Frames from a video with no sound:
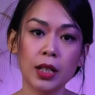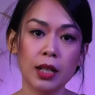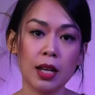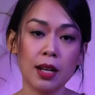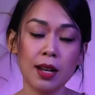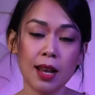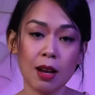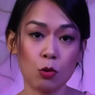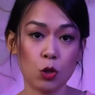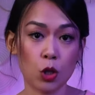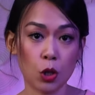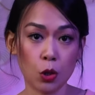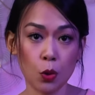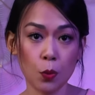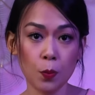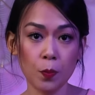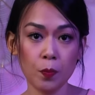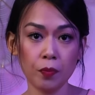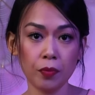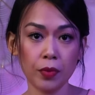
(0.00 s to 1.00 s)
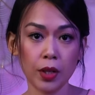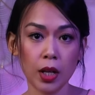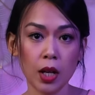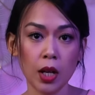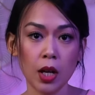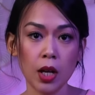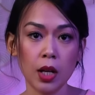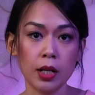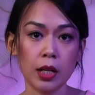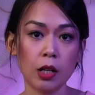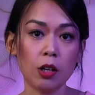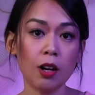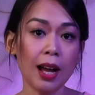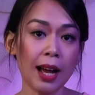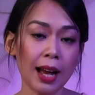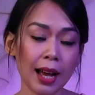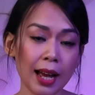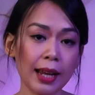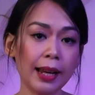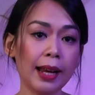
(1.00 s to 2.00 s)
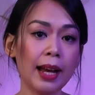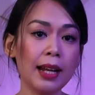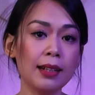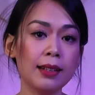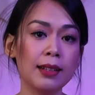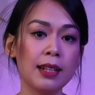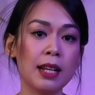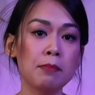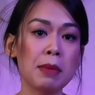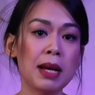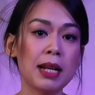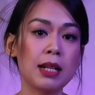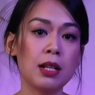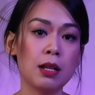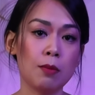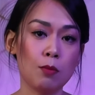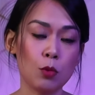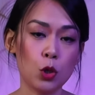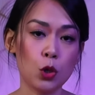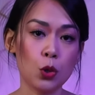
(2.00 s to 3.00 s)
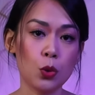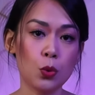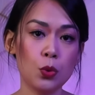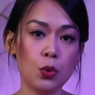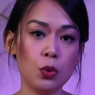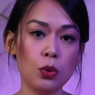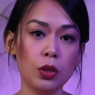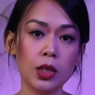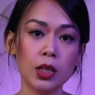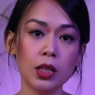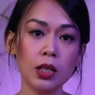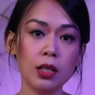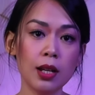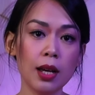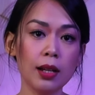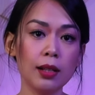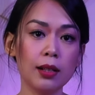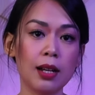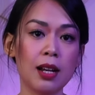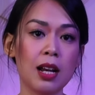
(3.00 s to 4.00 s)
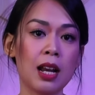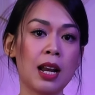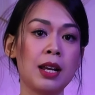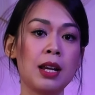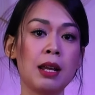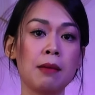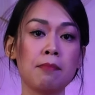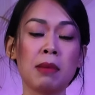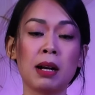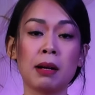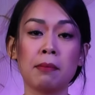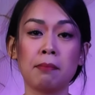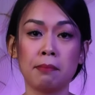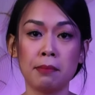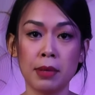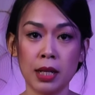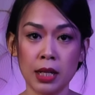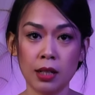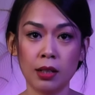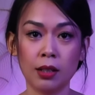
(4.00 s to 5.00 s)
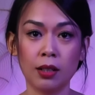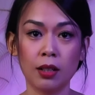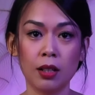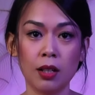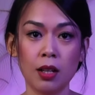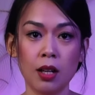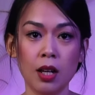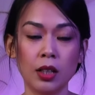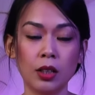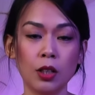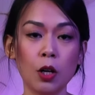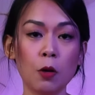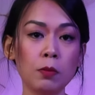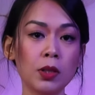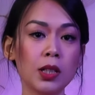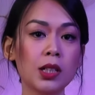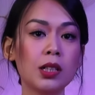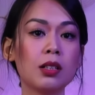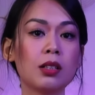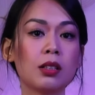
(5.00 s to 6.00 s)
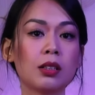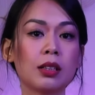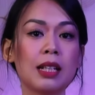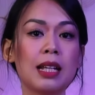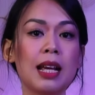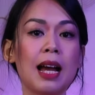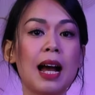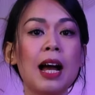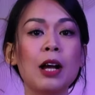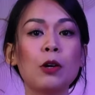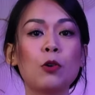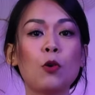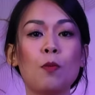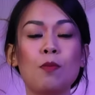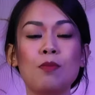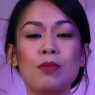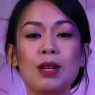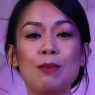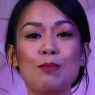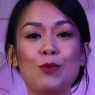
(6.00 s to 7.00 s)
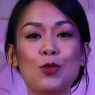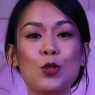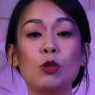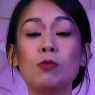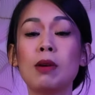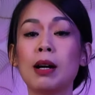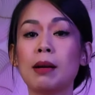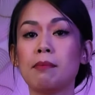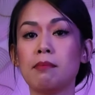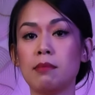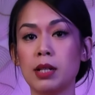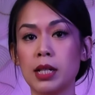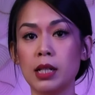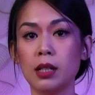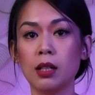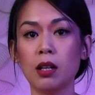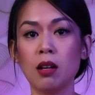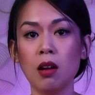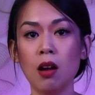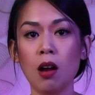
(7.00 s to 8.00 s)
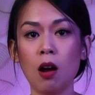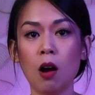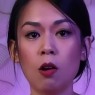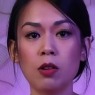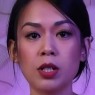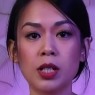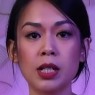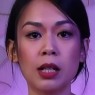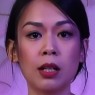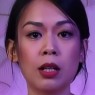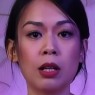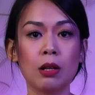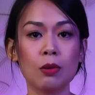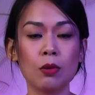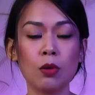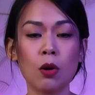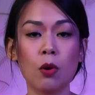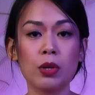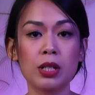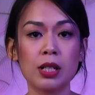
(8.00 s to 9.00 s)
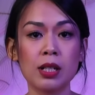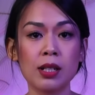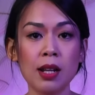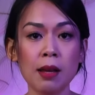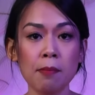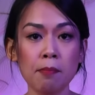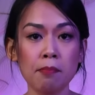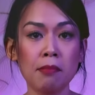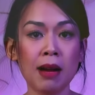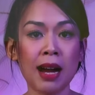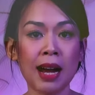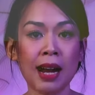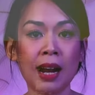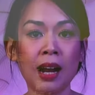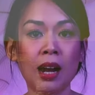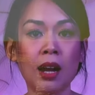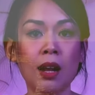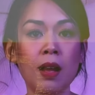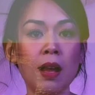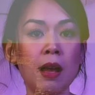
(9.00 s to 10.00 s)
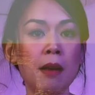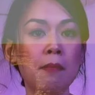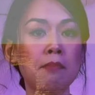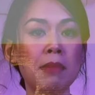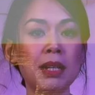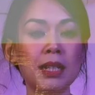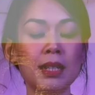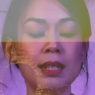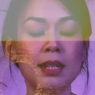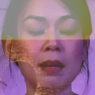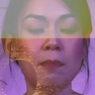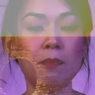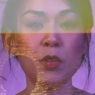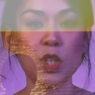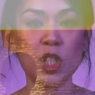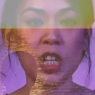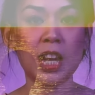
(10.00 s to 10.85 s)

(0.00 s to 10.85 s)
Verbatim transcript: thế nào cho đúng. Thì có hai cách để bạn niệm chú. Thứ nhất là niệm bằng miệng. Thông thường thì ai cũng niệm chú bằng miệng. Họ sẽ kiểu ngồi xếp bằng, mắt nhắm